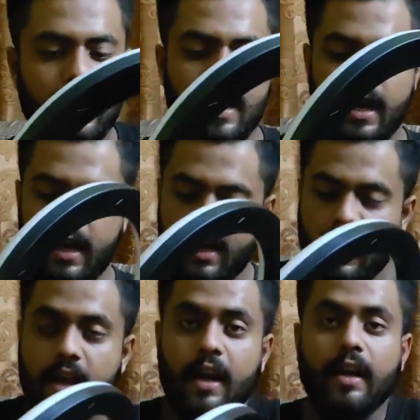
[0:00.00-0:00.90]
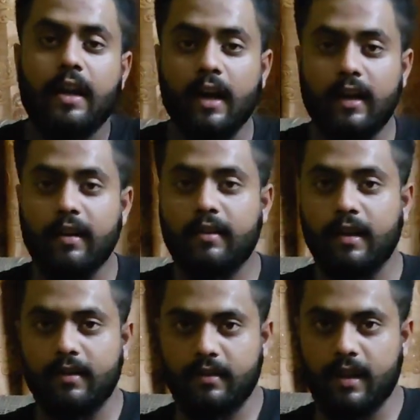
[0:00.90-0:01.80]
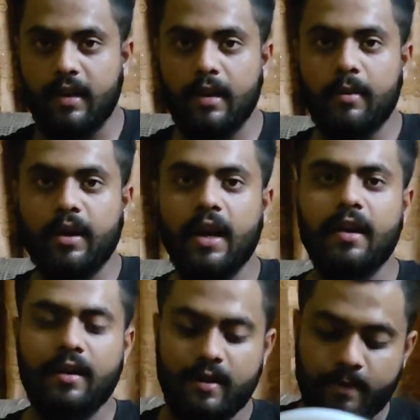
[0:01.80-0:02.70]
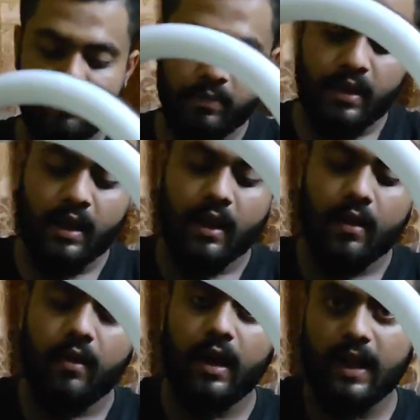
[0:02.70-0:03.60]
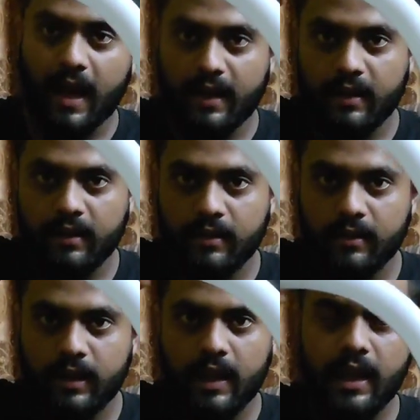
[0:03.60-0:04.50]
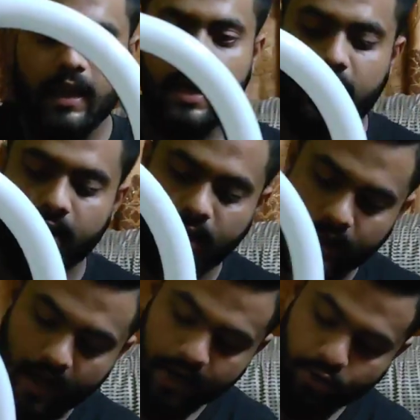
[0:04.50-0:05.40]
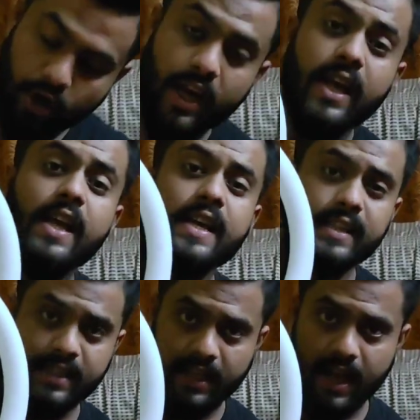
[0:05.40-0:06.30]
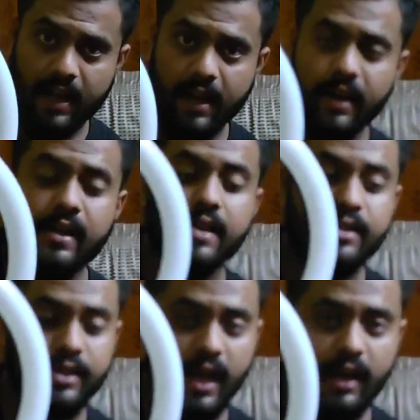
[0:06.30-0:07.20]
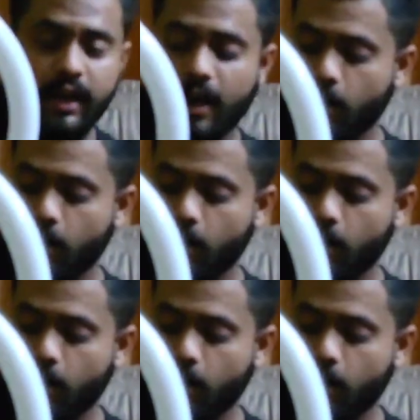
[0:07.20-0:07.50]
ये है 36 सेंटीमीटर रिंग लाइट ठीक है ये रिंग लाइट जो है जलाकर चेक करके